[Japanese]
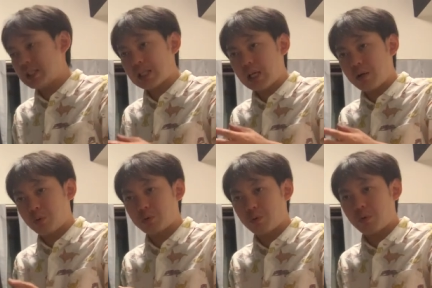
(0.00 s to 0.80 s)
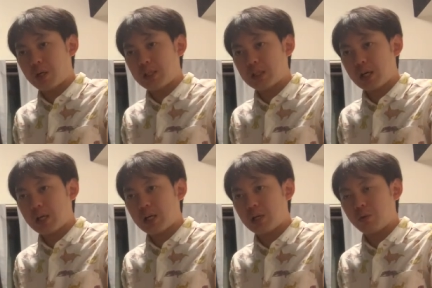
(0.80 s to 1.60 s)
さい音の連
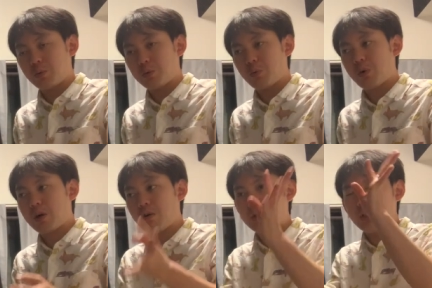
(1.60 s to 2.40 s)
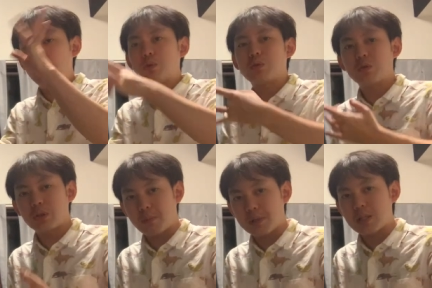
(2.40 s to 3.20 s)
打の動画を2本撮っ
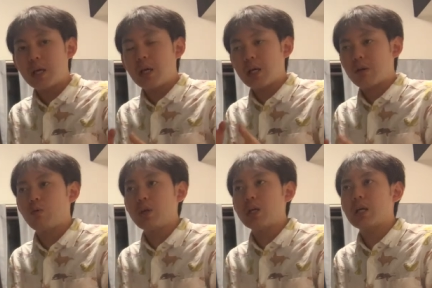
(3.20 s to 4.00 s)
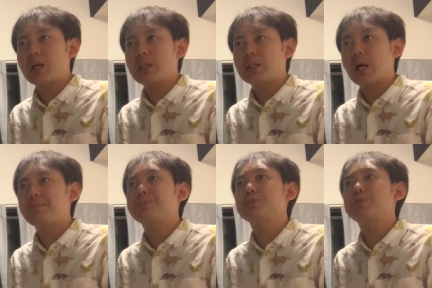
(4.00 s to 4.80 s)
てます。えー、これ以外に
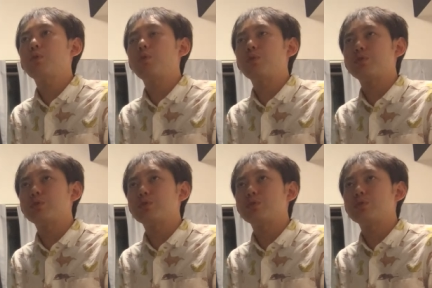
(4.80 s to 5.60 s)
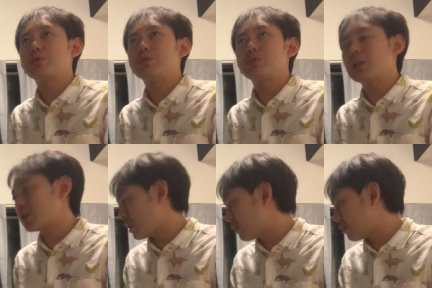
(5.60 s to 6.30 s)
タップストロークです